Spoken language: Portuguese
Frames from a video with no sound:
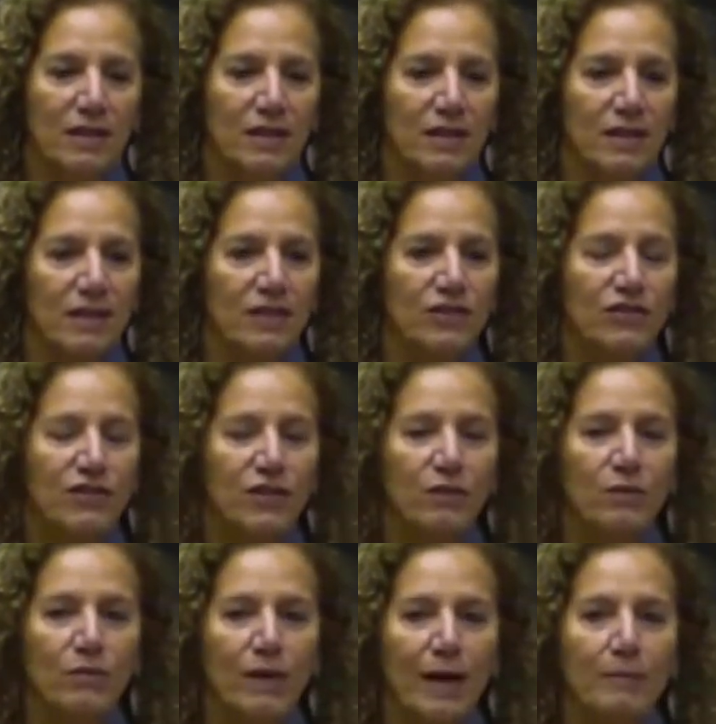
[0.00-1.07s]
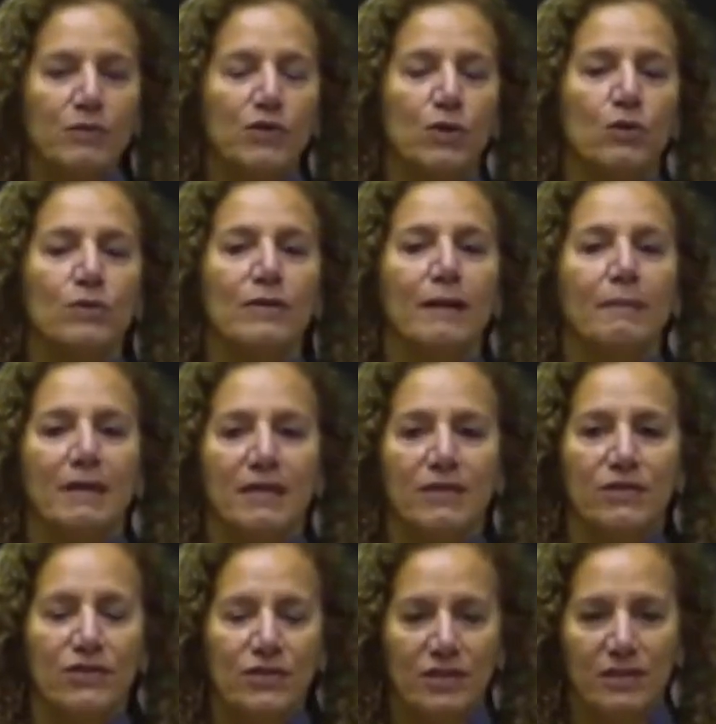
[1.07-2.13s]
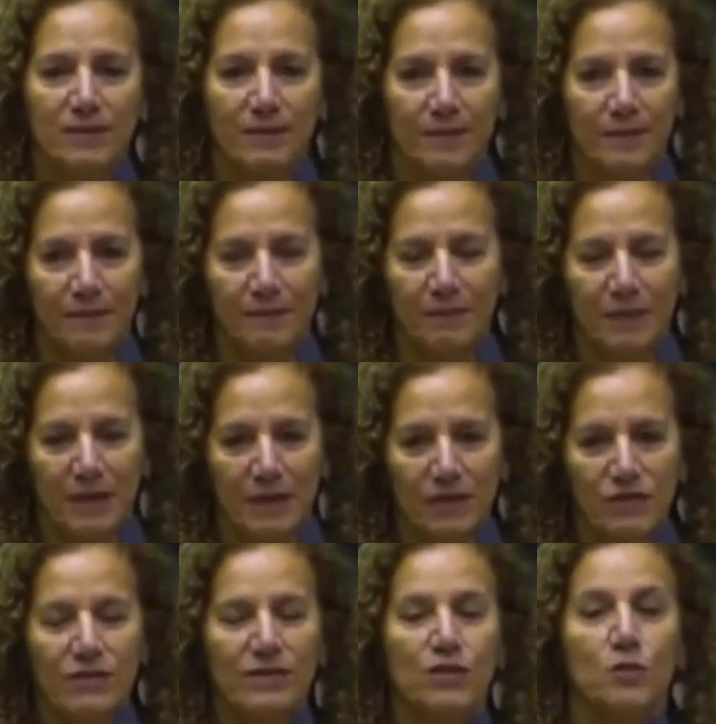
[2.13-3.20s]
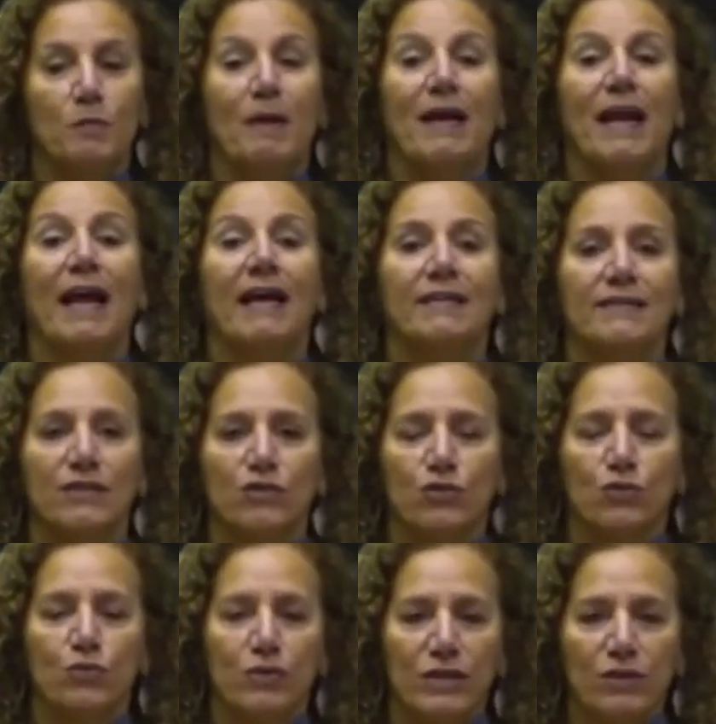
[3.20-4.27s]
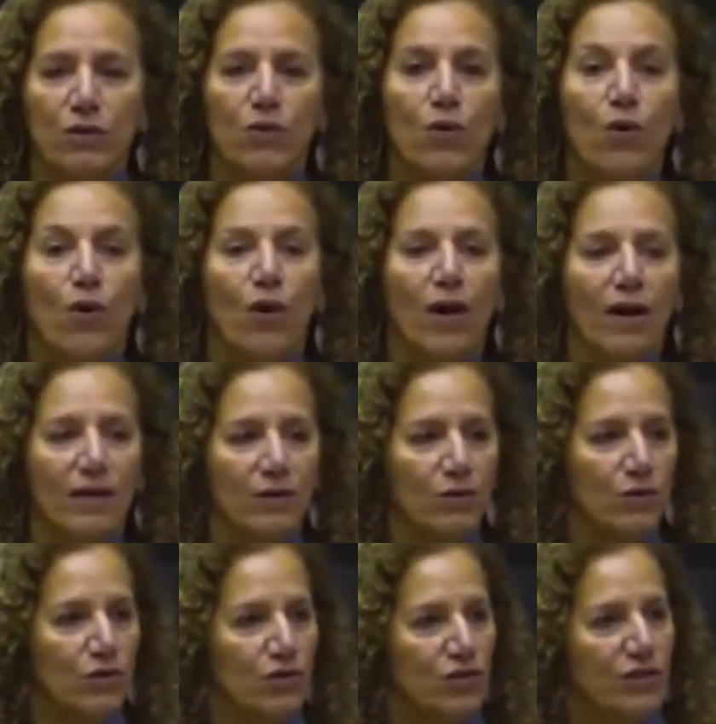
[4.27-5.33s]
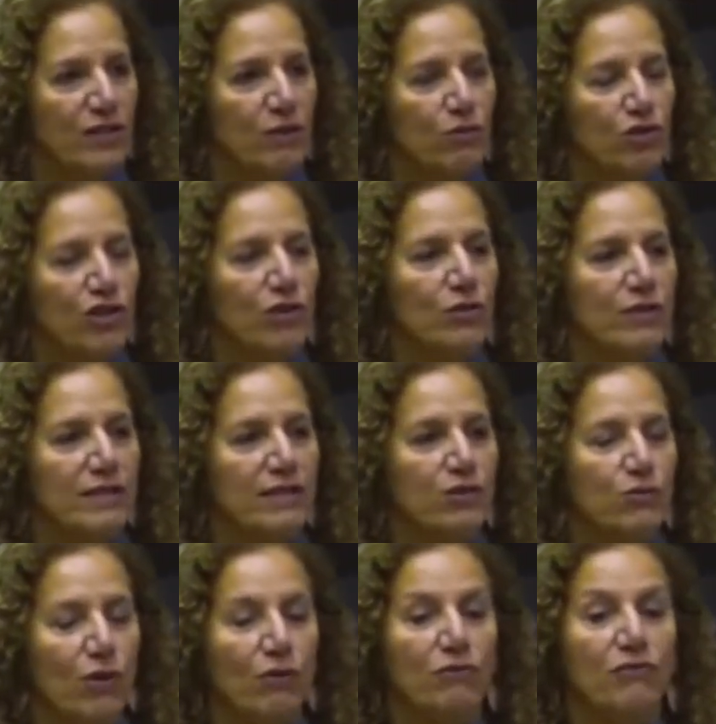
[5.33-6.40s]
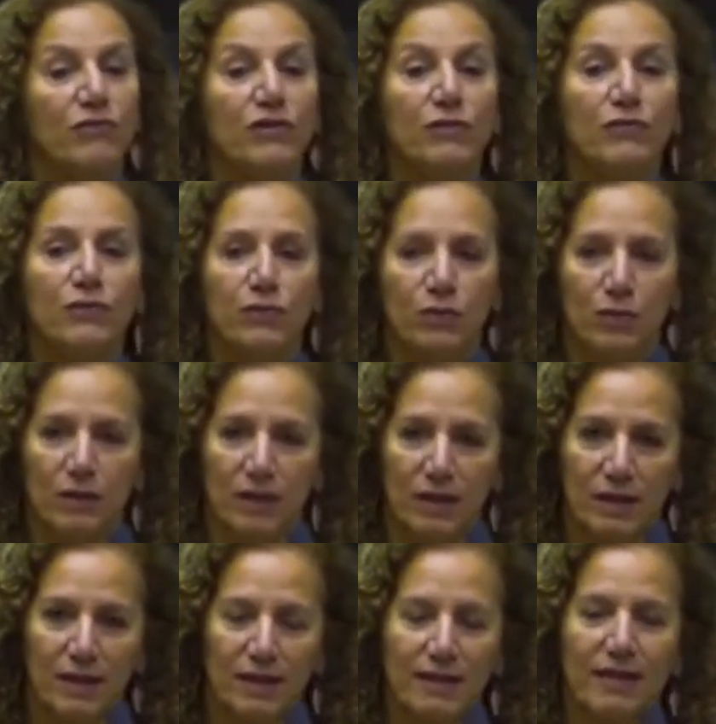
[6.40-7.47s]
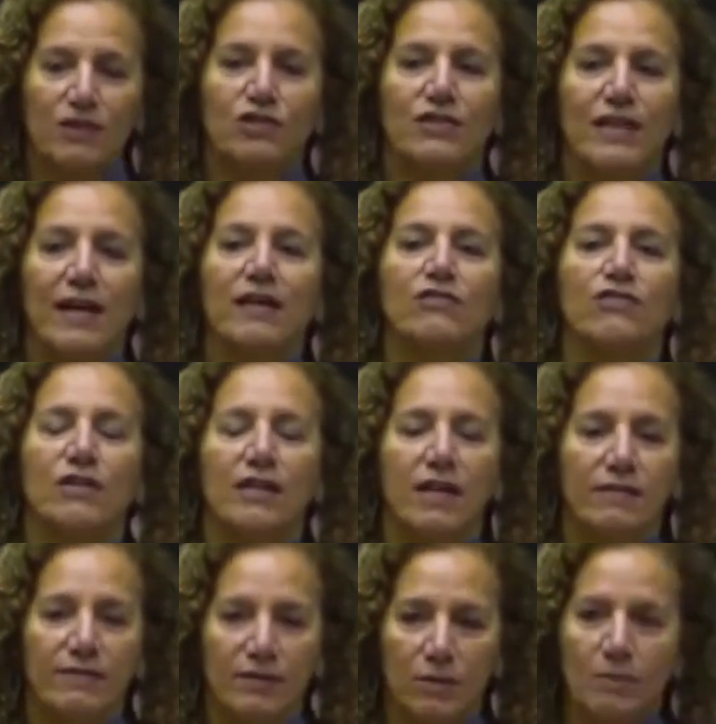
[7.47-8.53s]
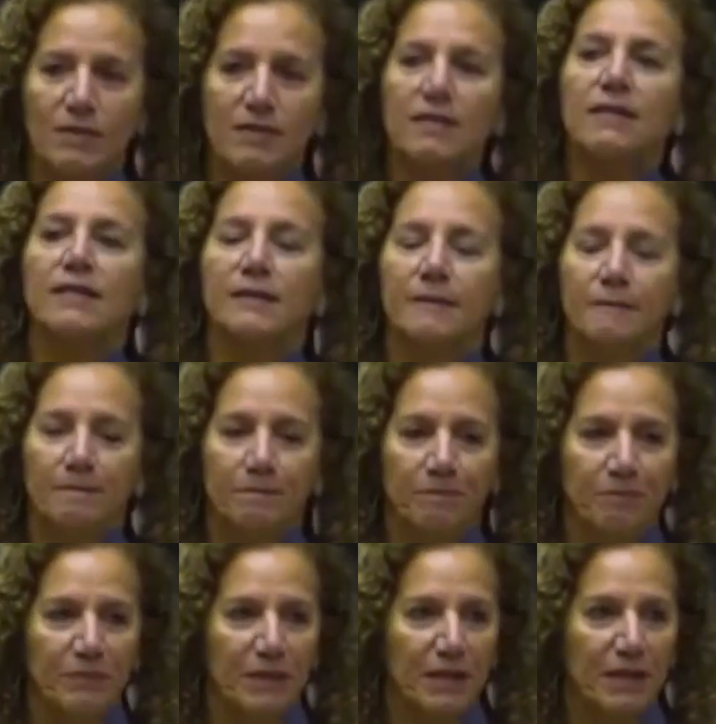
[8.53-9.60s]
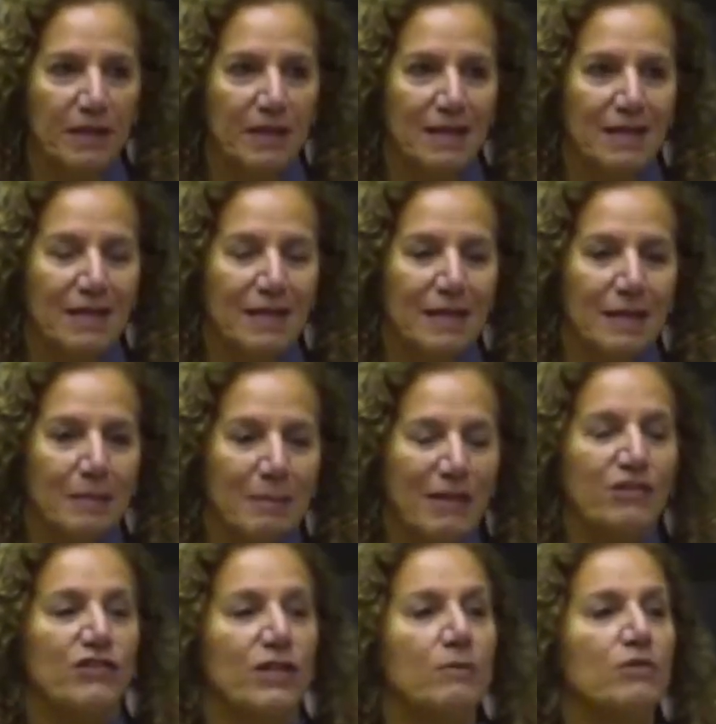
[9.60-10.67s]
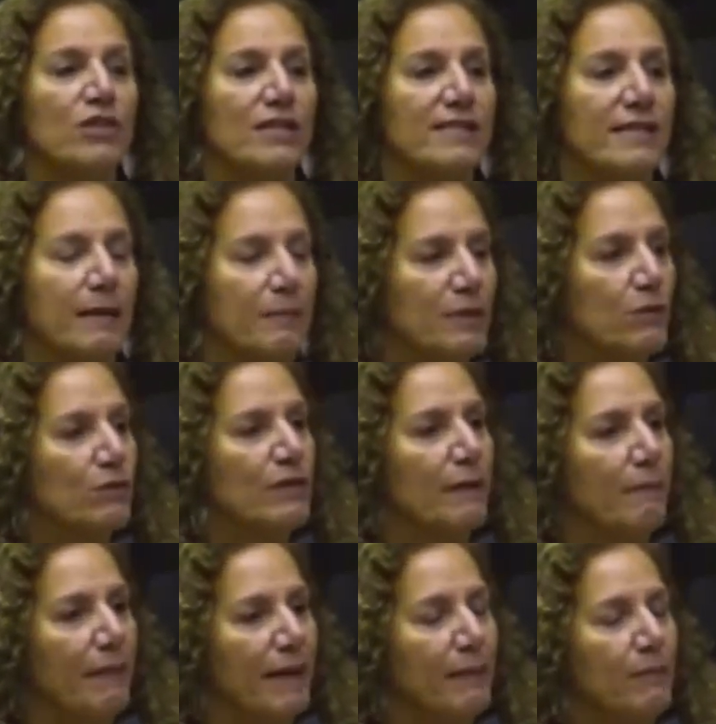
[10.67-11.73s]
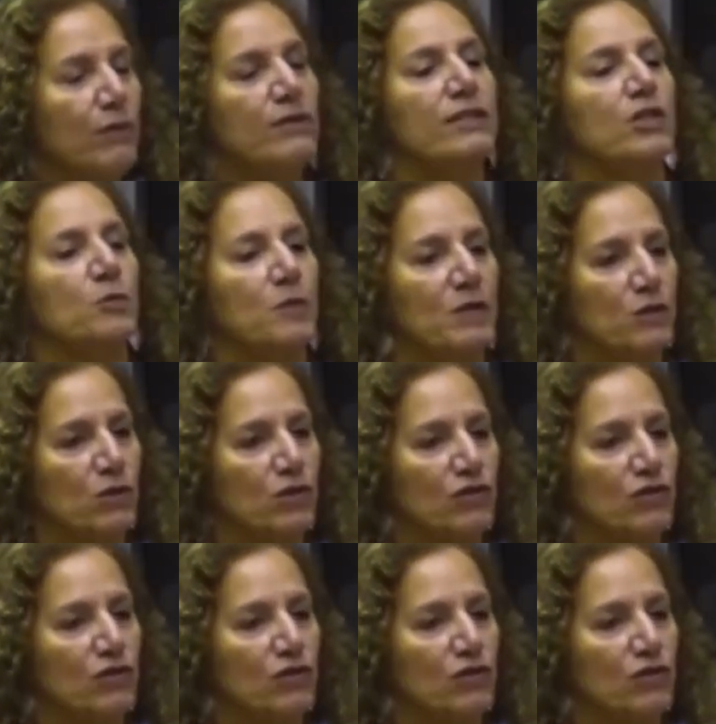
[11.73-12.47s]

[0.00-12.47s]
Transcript: que estão absolutamente desesperadas com o que ocorre hoje, que é um genocídio ao vivo nas telas da televisão brasileira. Mas temos recebido também muitas pessoas